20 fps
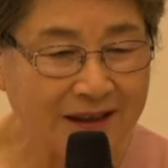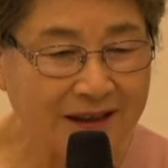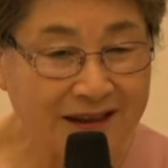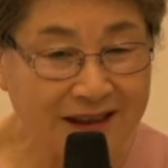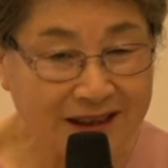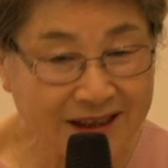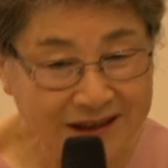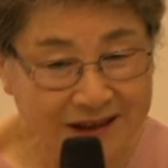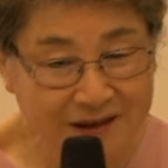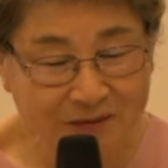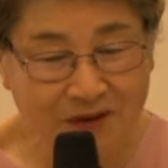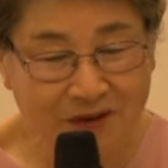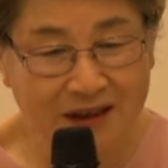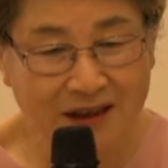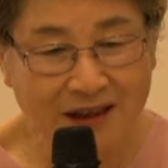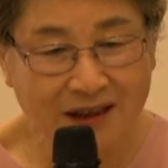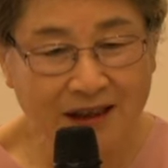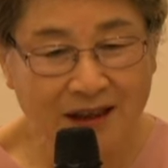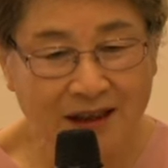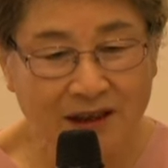
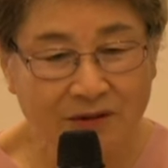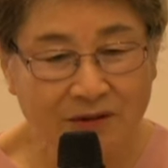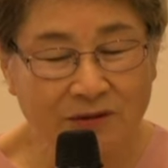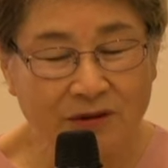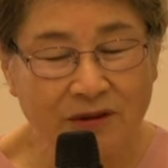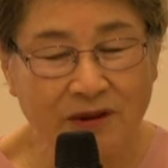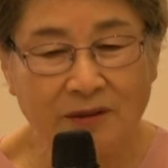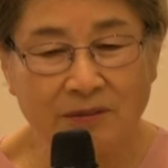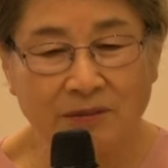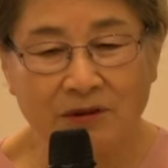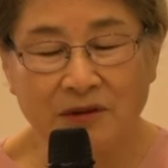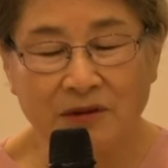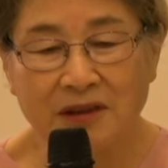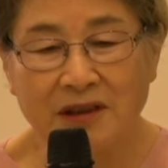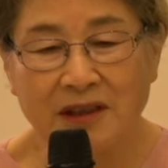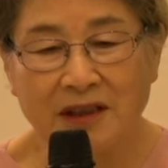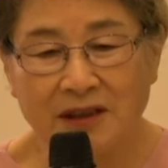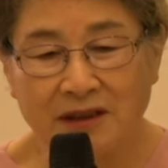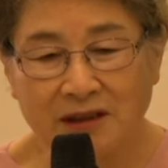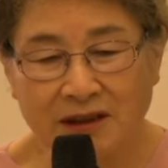이해하십니까? 우리가
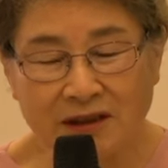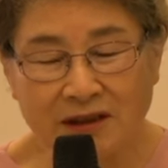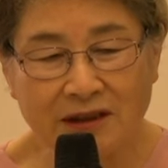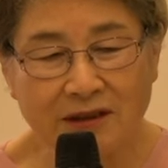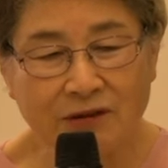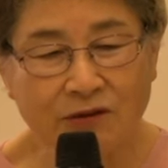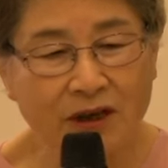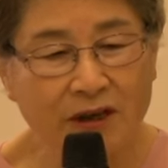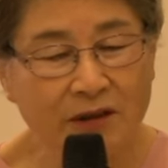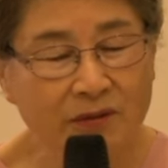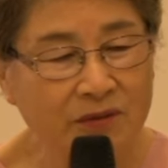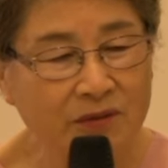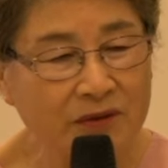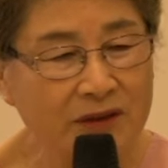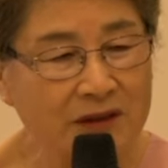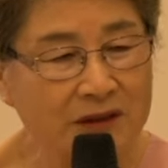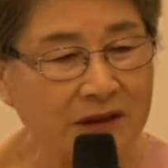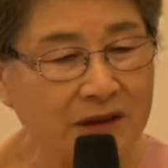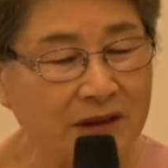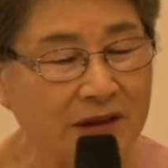보는 연애신
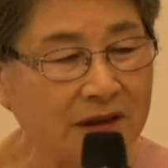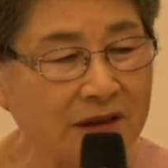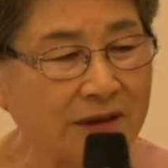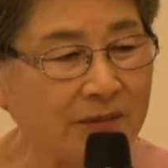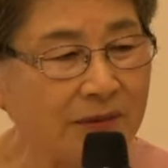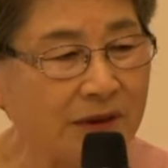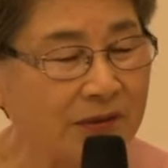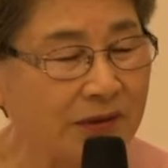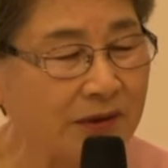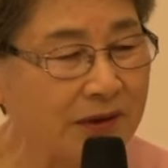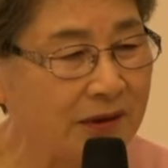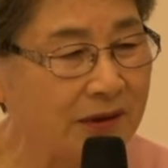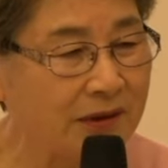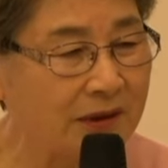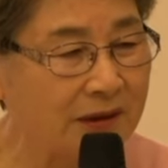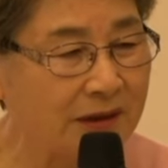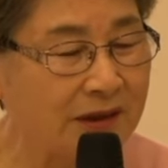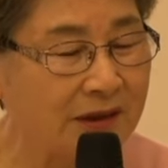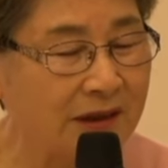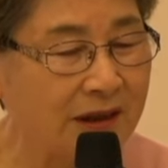화이프니 쓴 글이 바로
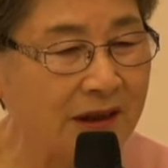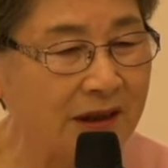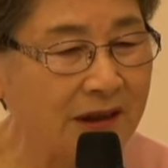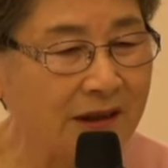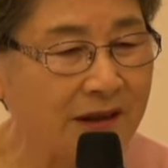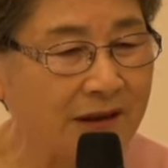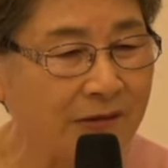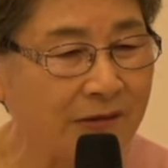그런 것이에요.